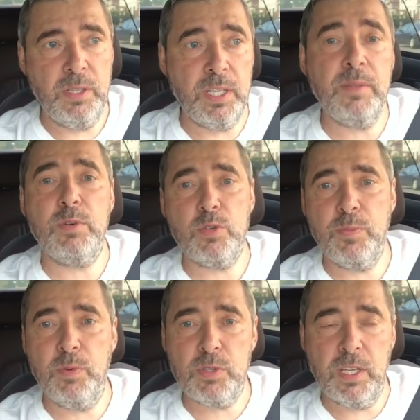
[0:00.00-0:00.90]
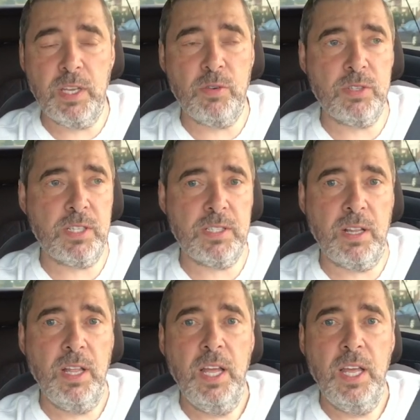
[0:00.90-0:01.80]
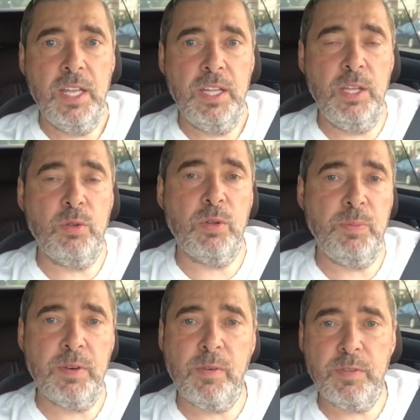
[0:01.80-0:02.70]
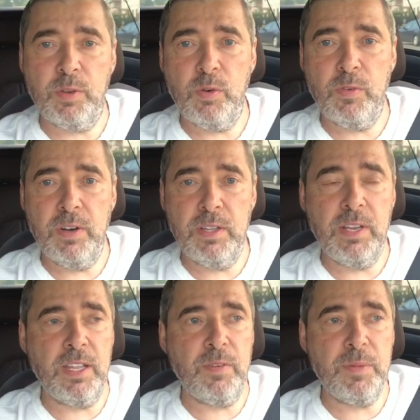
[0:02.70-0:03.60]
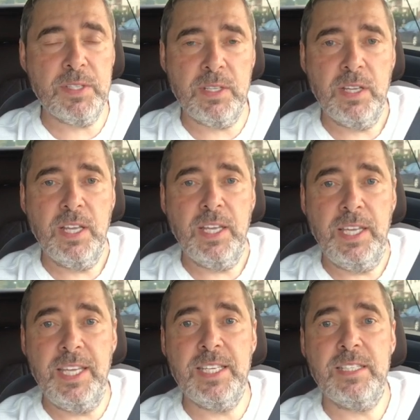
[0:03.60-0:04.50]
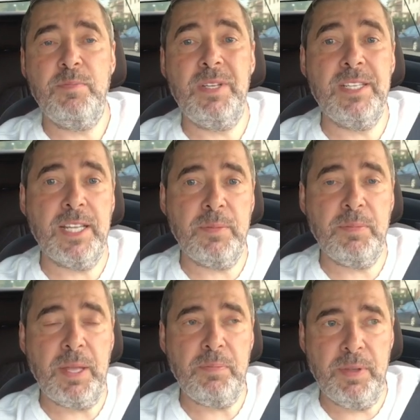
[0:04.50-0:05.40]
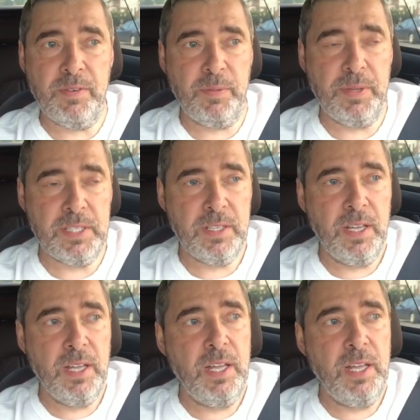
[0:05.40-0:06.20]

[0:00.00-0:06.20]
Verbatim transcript: Один большой плюс, как я уже сказал, нет первого, второго или третьего места, есть 55 первых мест.